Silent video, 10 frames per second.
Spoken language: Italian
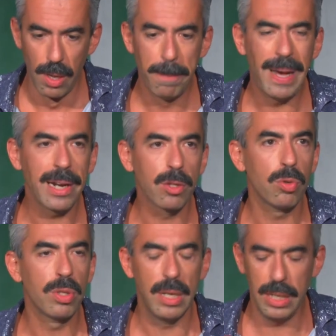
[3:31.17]

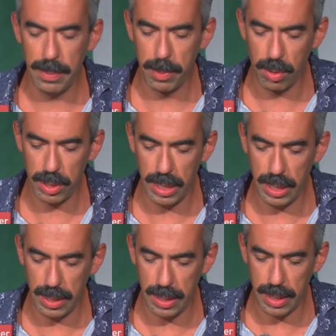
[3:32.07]
Parto dal libro
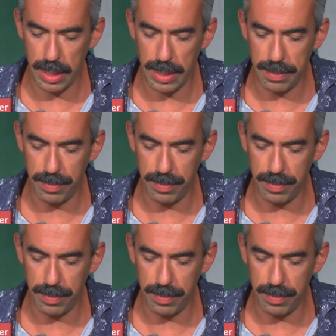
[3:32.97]
di, eh,